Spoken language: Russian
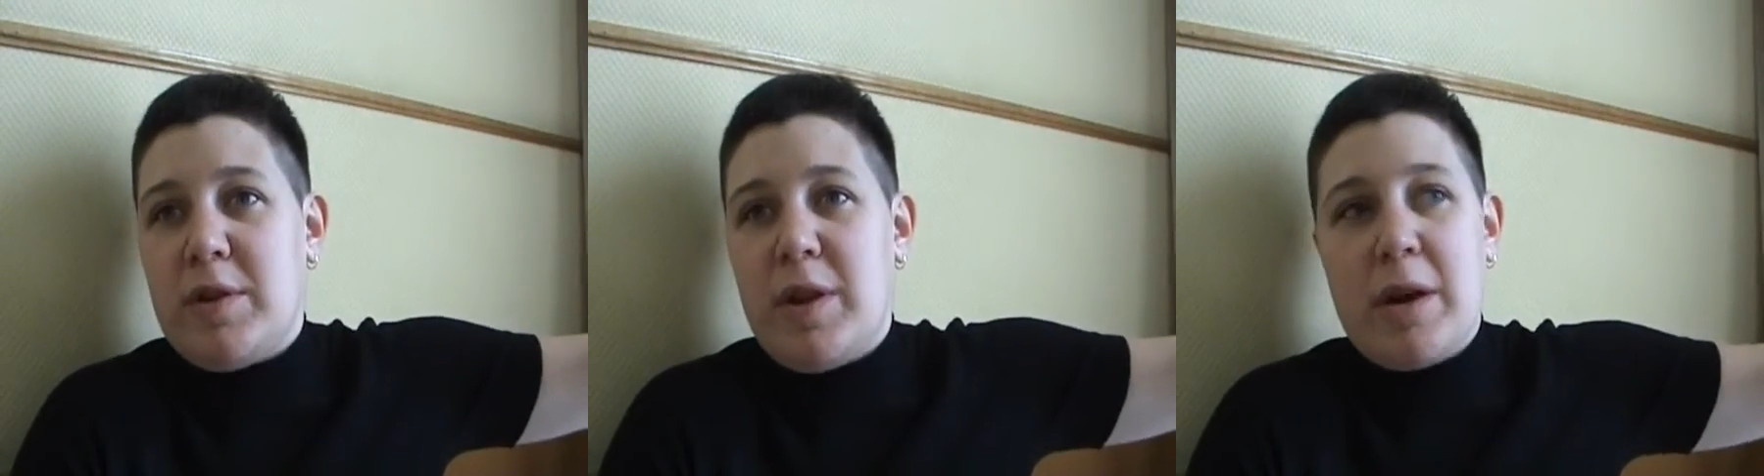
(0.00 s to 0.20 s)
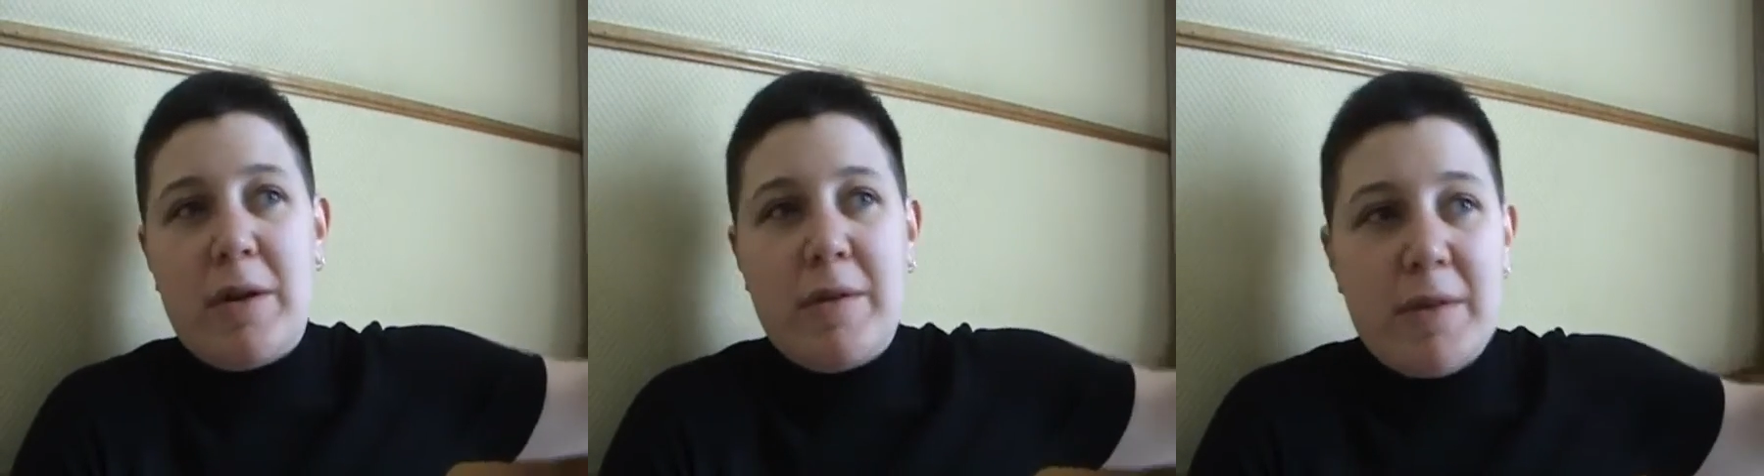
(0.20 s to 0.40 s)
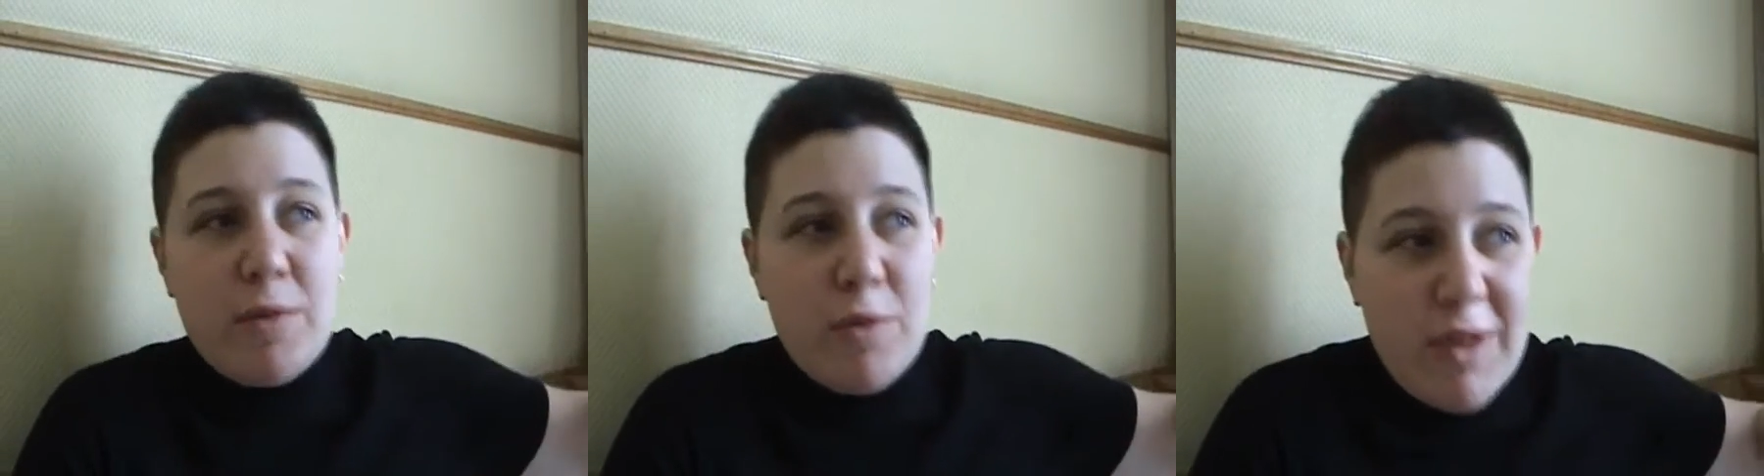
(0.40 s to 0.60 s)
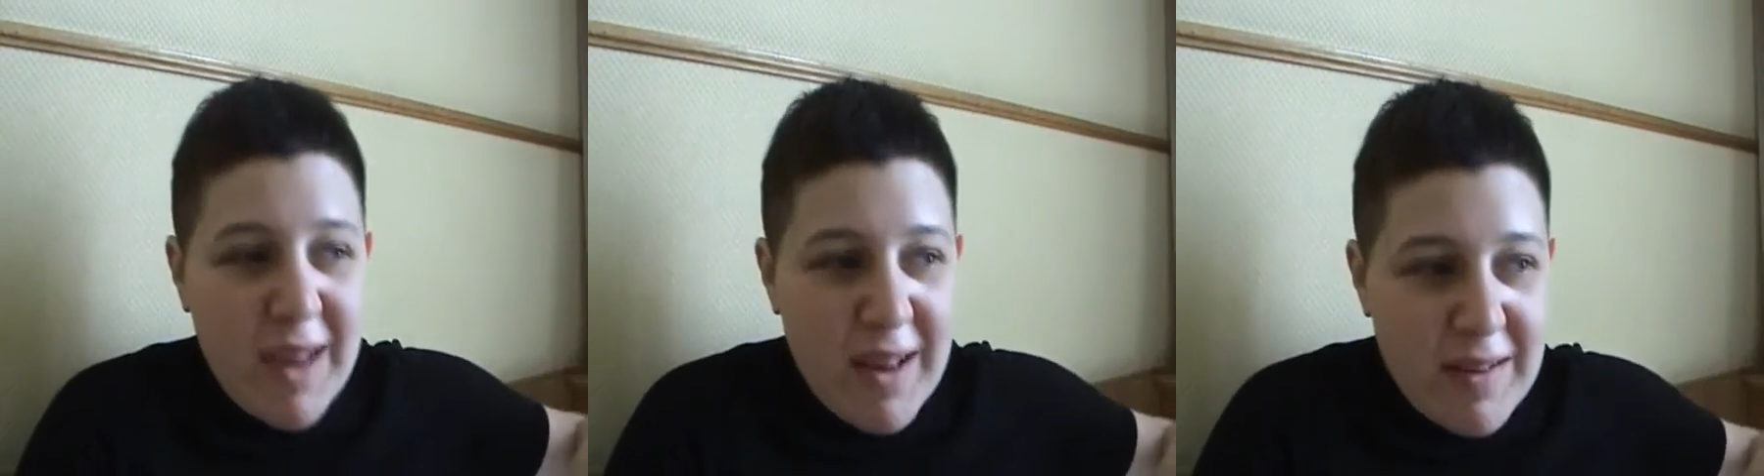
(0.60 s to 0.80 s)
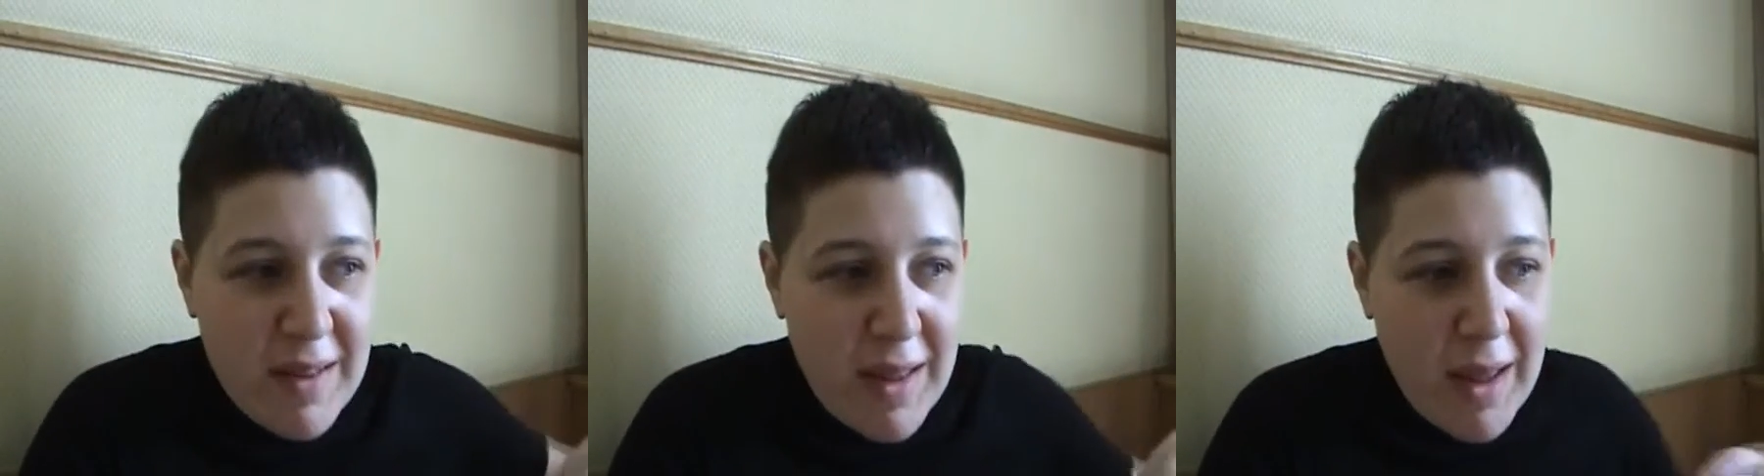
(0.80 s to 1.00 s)
церкви, но
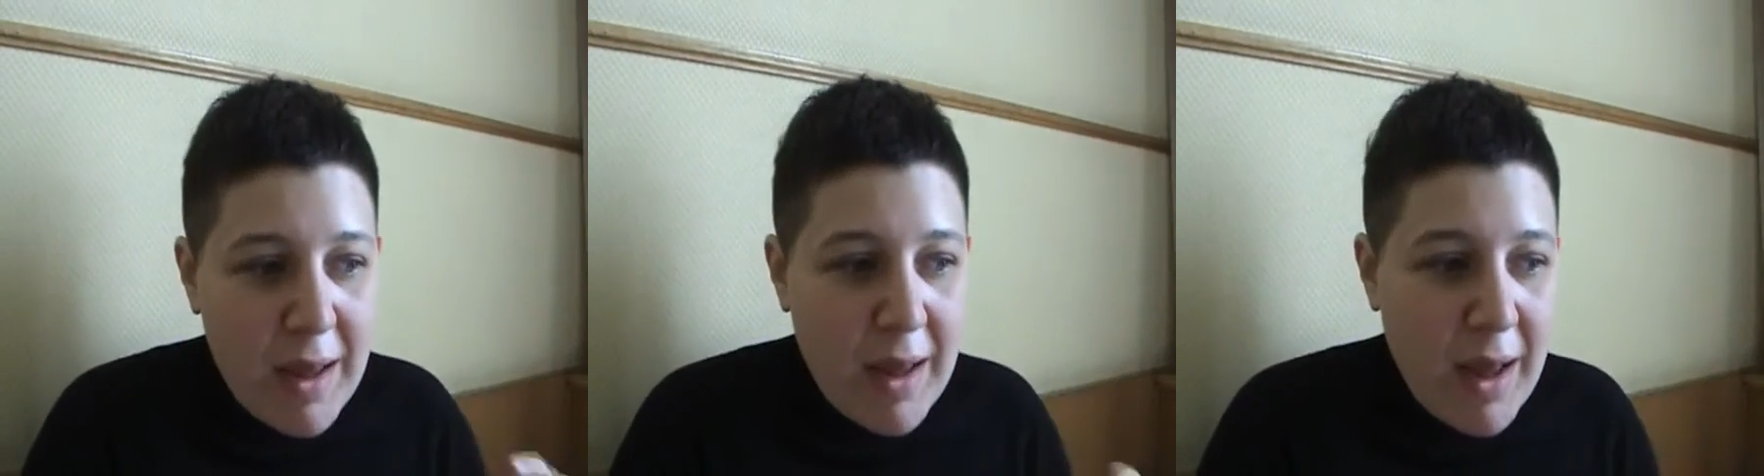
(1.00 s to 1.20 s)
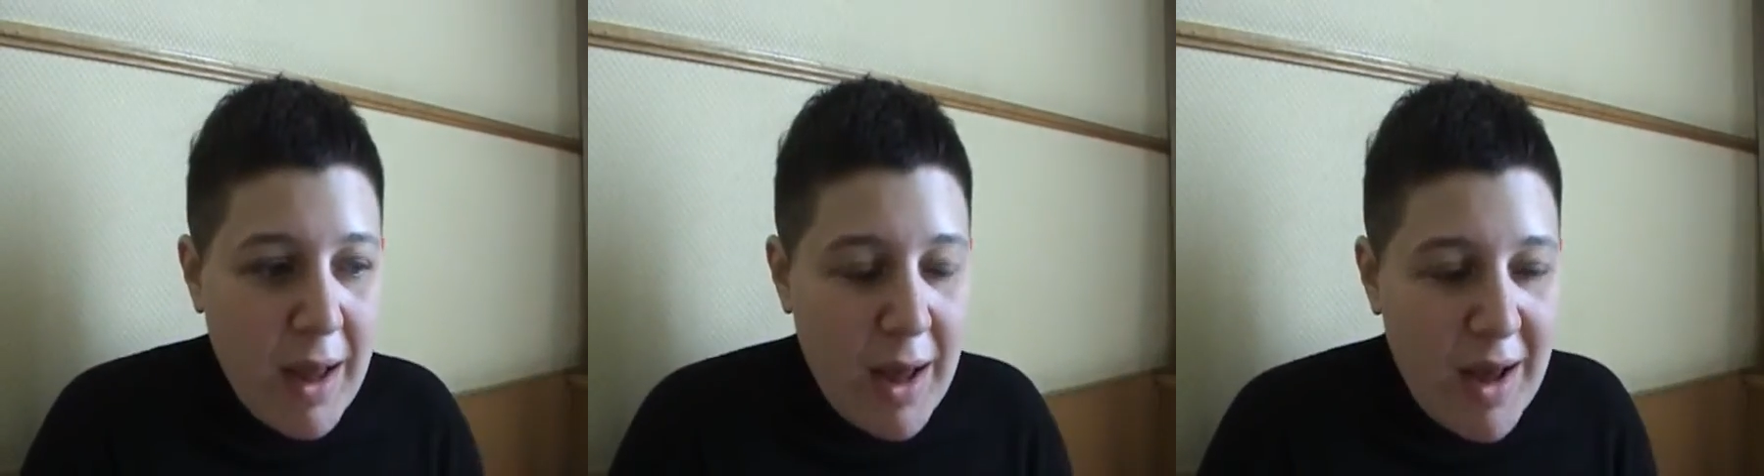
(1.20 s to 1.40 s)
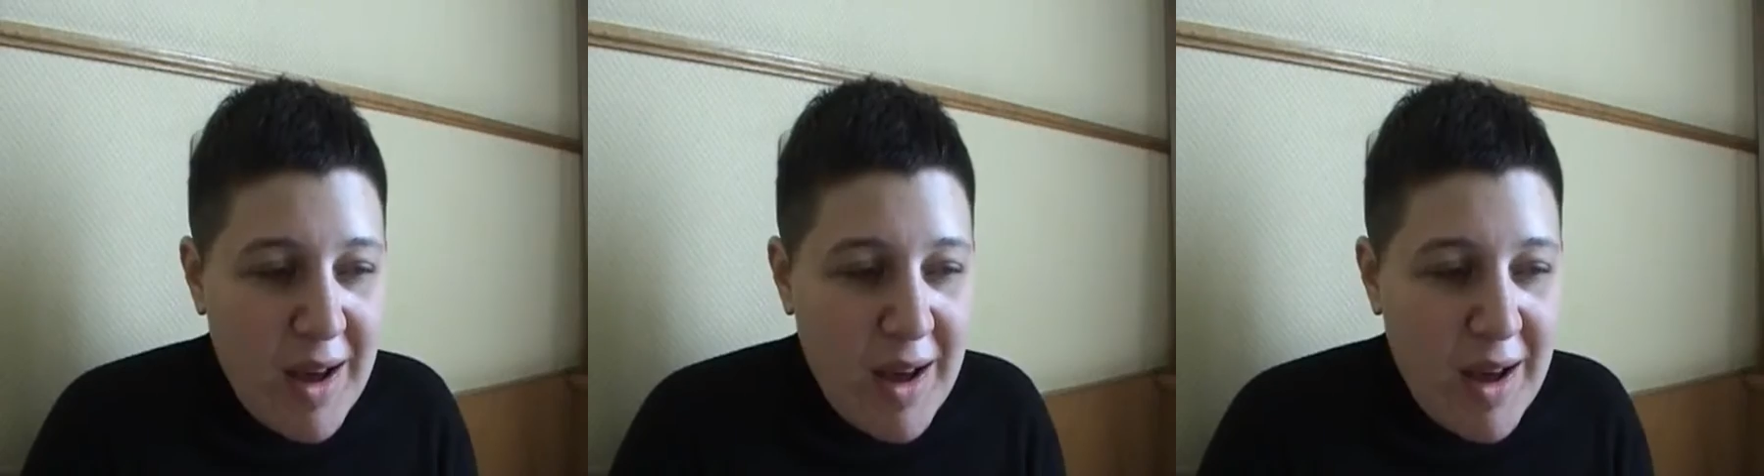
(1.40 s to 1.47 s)
есть и